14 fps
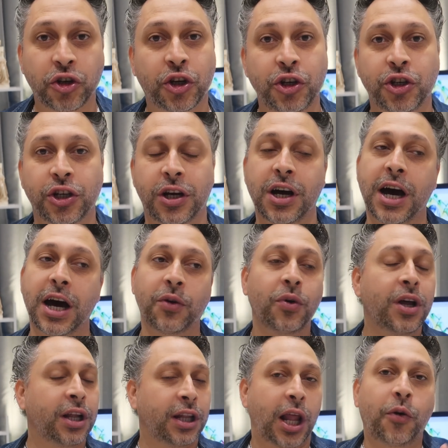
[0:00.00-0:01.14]
te criticando,
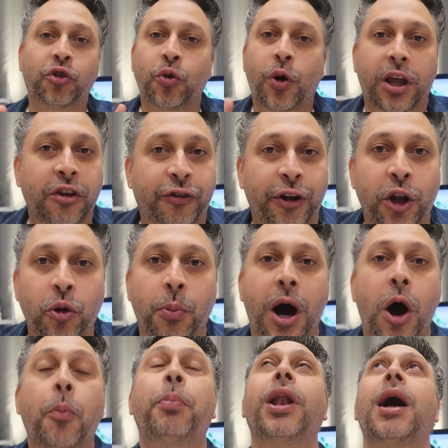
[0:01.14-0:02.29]
não estou aqui falando
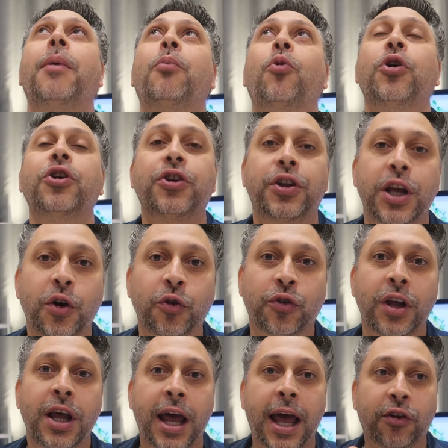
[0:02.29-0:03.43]
mal, pelo amor de Deus,
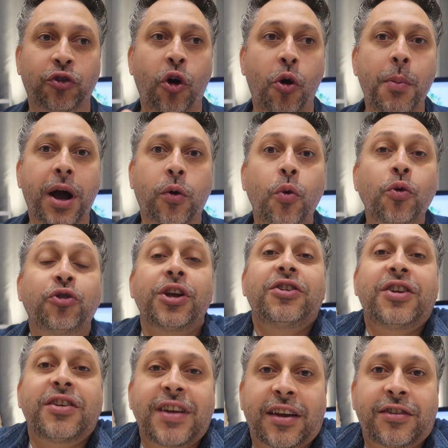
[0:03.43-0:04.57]
é só uma
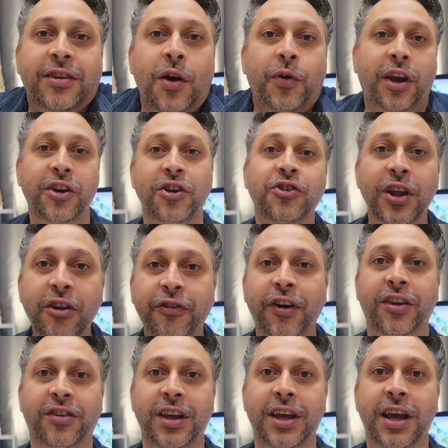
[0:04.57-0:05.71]
conscientização que a gente tem que
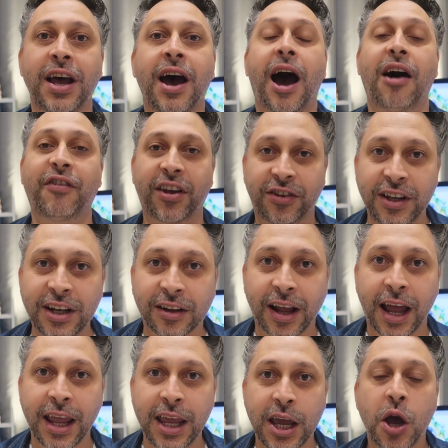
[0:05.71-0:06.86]
fazer. A vacina está
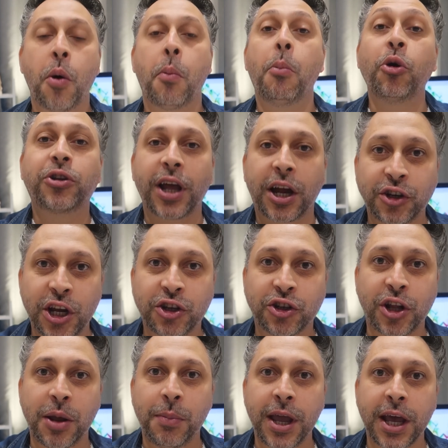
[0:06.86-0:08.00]
aí, muita gente
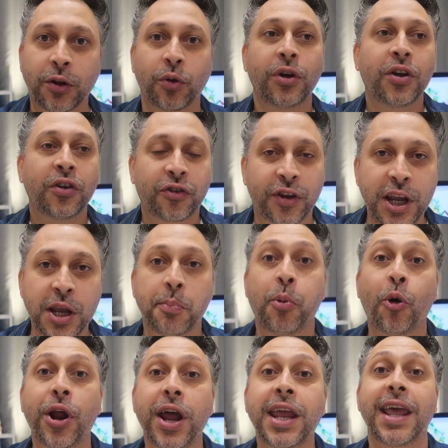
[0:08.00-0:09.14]
tem medo, sim,
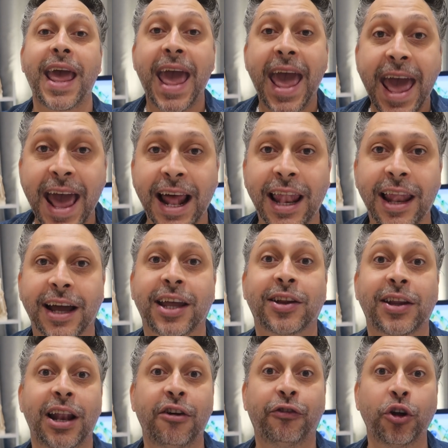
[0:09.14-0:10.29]
porém é ela que
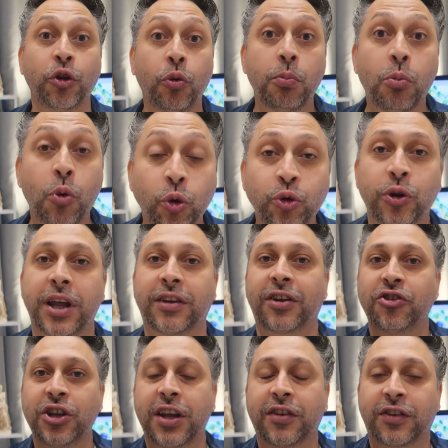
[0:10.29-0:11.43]
está levando o mundo nessa
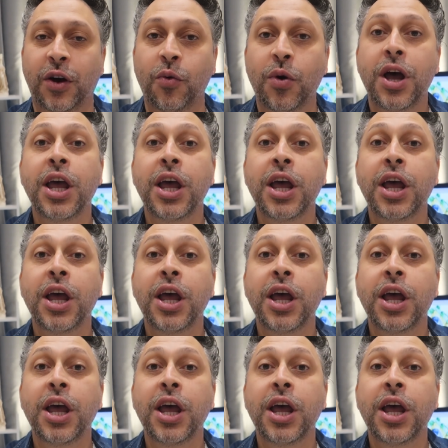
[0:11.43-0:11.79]
direção